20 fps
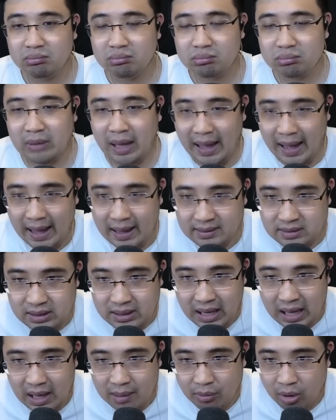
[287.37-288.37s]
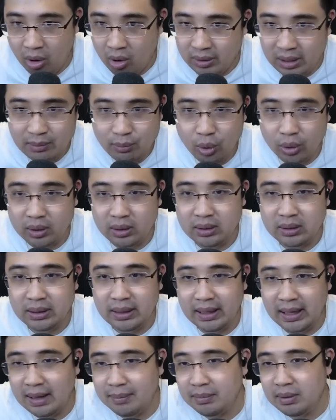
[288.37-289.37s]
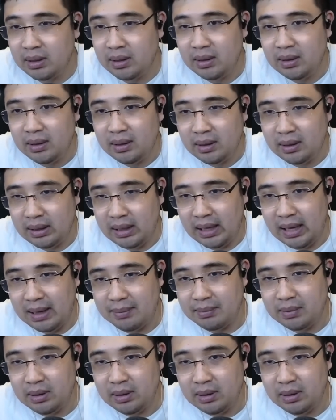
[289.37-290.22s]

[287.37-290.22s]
ทางสนามออกได้หมดเลยครับ นะครับ